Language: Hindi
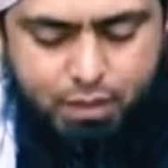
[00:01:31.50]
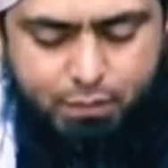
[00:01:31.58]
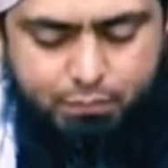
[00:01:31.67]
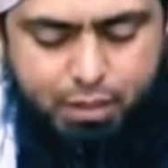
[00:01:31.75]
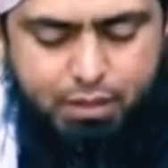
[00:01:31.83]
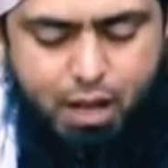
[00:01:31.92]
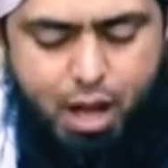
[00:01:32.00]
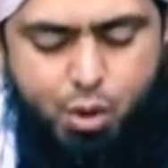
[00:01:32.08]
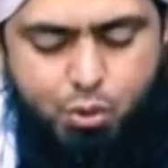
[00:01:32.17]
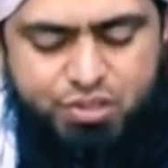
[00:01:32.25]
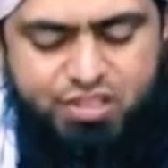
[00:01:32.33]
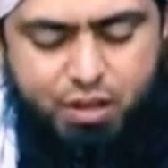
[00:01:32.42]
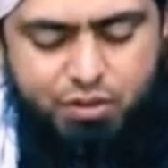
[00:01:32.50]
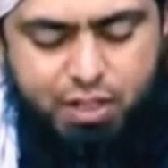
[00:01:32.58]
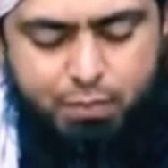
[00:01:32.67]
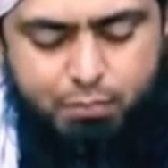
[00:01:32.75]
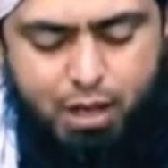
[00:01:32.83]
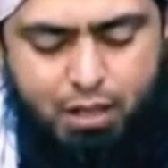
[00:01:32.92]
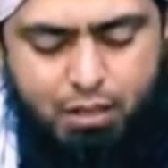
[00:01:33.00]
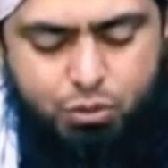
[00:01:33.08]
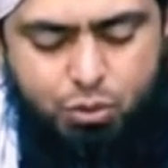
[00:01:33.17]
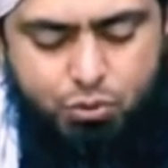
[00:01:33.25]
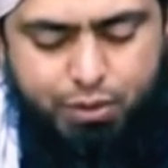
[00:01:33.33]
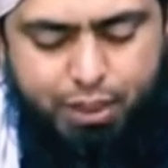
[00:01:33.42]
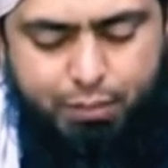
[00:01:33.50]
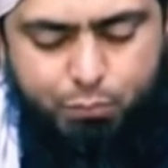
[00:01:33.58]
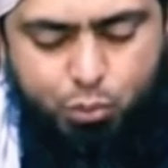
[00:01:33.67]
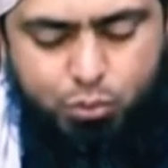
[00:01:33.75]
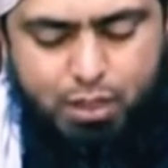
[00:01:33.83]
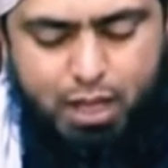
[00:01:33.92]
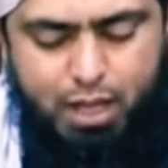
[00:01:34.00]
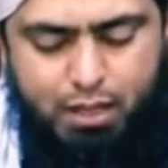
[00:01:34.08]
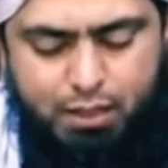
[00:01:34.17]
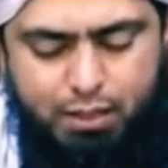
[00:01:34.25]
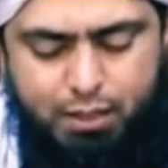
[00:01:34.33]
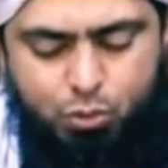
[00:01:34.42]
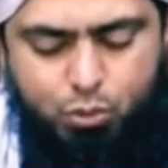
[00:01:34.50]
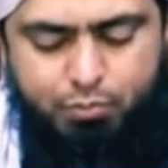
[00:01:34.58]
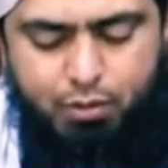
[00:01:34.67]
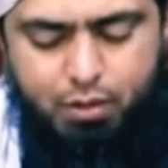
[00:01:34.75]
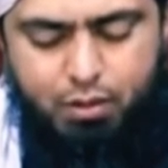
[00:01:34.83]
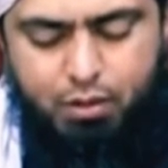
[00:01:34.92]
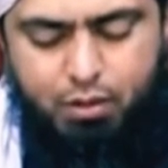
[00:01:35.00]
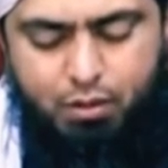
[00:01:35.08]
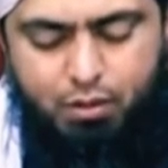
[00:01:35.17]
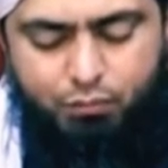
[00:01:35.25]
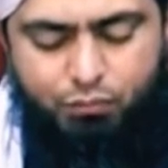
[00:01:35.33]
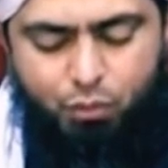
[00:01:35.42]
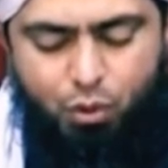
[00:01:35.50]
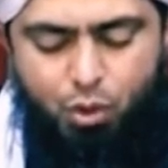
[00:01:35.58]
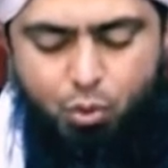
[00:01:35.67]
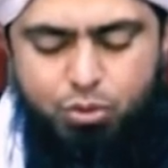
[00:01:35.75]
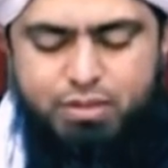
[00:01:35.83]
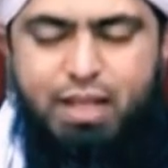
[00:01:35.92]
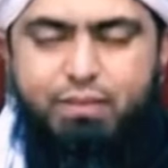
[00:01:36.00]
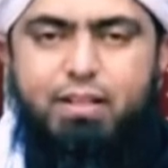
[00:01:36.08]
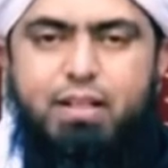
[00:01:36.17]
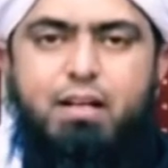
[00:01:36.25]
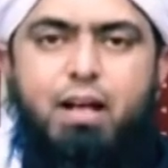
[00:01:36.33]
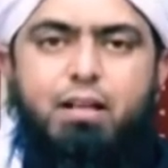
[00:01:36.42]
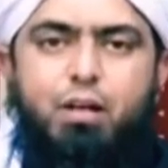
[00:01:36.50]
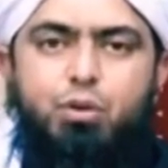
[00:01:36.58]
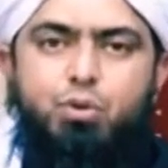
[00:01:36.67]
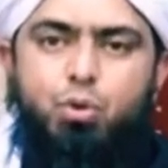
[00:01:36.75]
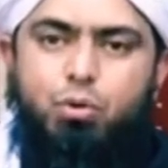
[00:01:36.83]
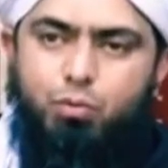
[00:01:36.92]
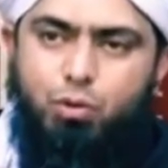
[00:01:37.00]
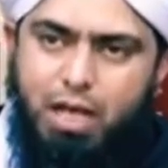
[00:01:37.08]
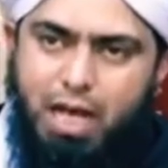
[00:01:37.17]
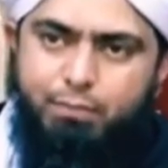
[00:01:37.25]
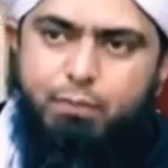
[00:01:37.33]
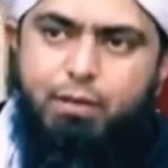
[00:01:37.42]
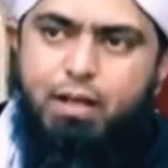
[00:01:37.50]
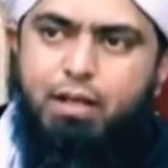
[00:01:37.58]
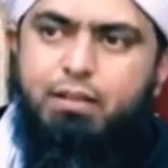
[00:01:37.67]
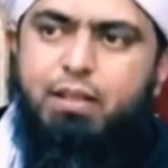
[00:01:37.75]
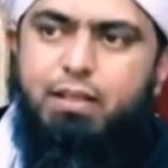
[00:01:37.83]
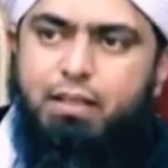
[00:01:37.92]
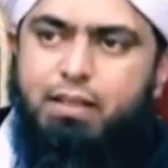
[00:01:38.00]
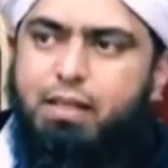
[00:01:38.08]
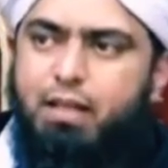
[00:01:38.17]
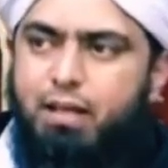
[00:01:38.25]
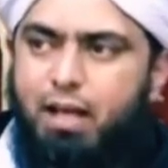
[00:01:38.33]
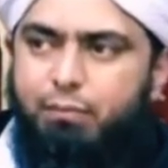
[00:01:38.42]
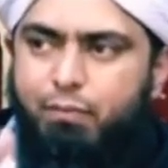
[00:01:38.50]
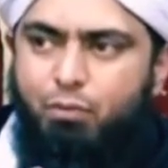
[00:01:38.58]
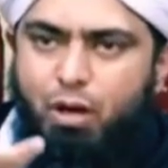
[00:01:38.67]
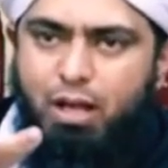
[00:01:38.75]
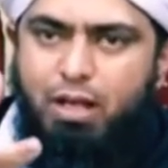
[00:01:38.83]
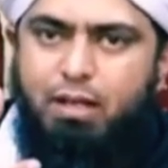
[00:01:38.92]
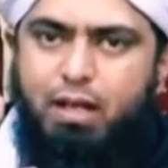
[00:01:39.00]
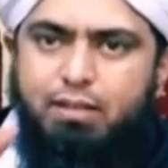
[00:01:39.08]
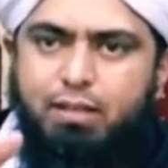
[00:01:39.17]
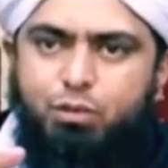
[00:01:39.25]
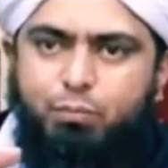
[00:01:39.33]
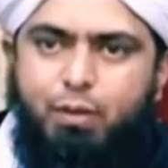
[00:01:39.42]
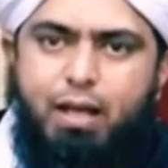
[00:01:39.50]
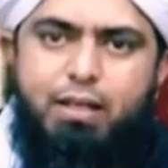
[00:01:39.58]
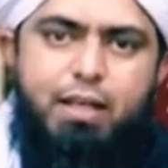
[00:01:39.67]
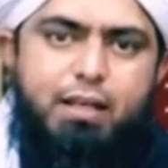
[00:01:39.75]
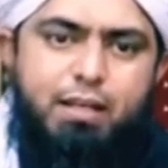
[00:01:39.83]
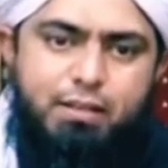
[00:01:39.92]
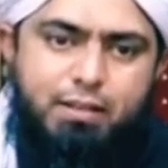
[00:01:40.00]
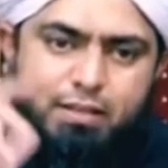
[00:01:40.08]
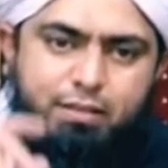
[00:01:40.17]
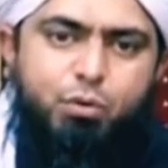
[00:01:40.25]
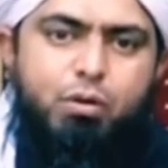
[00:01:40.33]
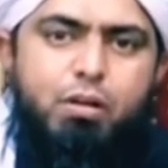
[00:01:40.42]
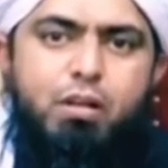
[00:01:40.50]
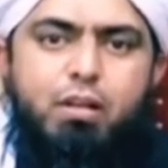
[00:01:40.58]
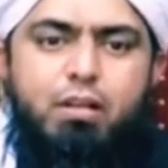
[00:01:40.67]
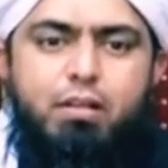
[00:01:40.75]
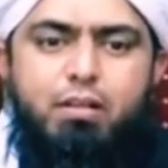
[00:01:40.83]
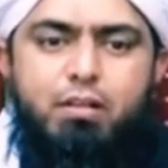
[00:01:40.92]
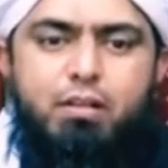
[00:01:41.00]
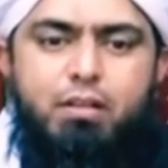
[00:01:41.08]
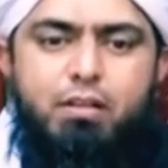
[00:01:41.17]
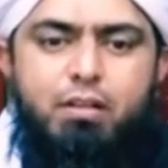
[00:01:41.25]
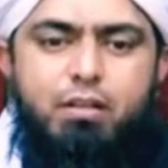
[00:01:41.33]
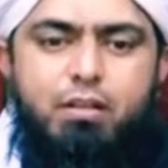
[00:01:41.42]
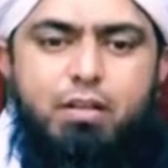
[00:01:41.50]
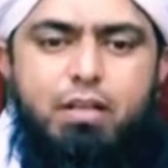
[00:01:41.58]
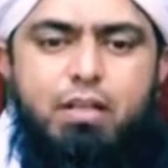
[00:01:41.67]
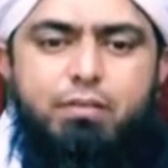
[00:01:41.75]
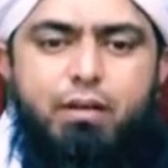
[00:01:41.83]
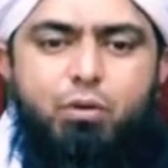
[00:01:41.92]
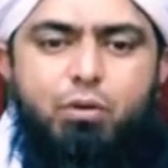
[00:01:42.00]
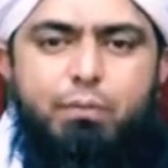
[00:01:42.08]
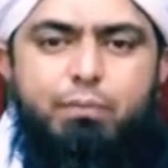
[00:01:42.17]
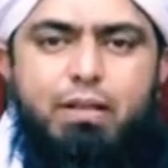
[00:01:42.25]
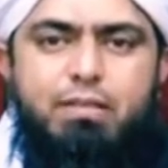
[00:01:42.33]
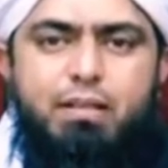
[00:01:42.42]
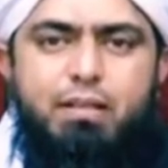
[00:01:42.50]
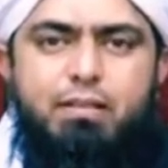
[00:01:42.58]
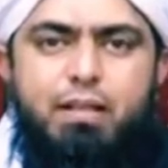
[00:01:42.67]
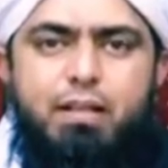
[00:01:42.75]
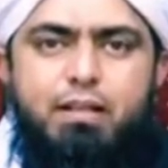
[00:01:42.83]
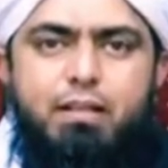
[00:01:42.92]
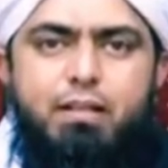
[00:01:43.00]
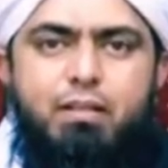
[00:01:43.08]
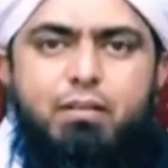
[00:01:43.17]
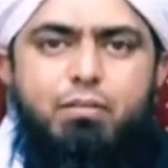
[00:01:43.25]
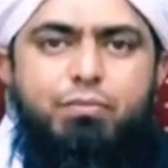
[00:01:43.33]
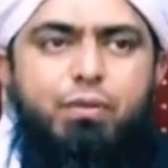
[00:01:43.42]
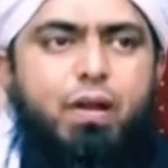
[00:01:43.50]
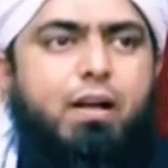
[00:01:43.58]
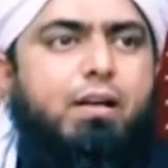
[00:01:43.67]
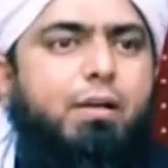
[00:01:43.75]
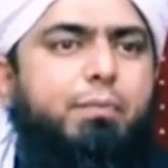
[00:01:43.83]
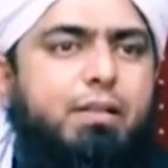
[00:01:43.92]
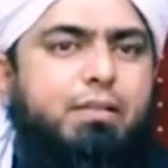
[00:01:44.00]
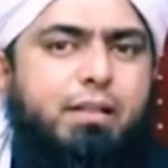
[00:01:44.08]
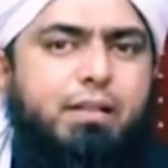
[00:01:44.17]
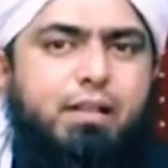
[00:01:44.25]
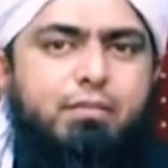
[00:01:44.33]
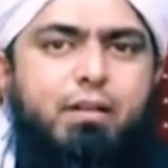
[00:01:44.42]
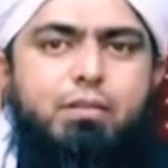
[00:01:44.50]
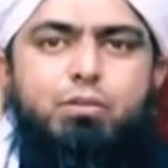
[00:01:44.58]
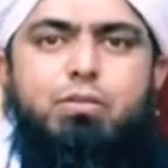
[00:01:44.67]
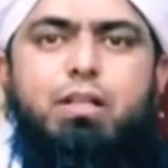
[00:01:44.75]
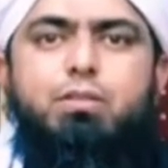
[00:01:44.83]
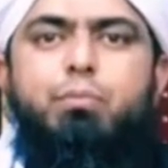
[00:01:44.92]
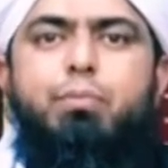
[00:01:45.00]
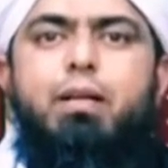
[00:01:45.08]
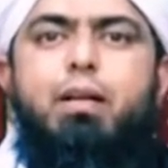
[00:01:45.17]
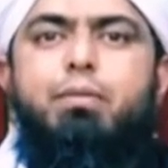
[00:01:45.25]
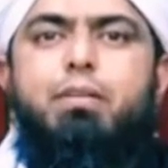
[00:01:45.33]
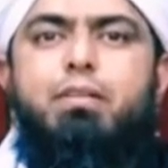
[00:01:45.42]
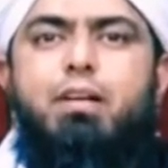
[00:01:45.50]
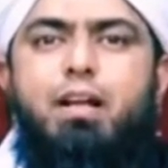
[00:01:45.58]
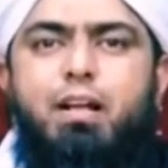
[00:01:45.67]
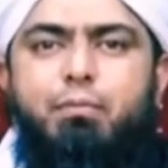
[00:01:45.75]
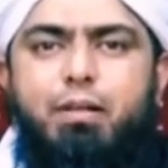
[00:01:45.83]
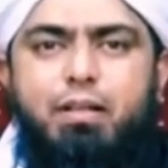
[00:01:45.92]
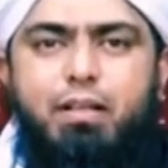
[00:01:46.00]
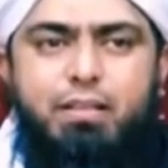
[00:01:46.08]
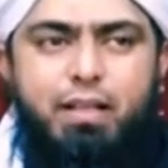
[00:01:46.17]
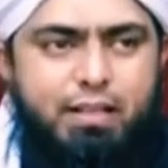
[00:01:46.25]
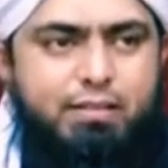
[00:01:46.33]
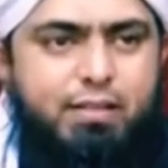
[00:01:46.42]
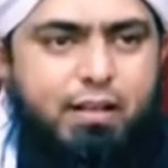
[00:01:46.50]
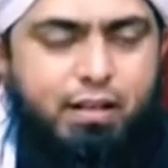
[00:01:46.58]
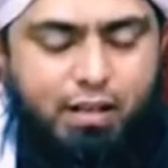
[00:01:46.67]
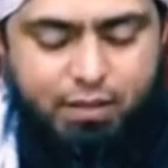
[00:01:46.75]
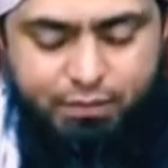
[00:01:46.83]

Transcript: मिन औसती माँ तो तीमून अहली कुम वो उस लेवल का खाना हो जो वो घर में भी खाता है ये नहीं है कि घर में वो आला खाता है तो बाहर कह के नहीं जी वो ईदी वालों के पास चले जाए और फलां के पास चले जाए वहाँ तो दस रुपये का भी खाना मिल जाता है इस तरह नहीं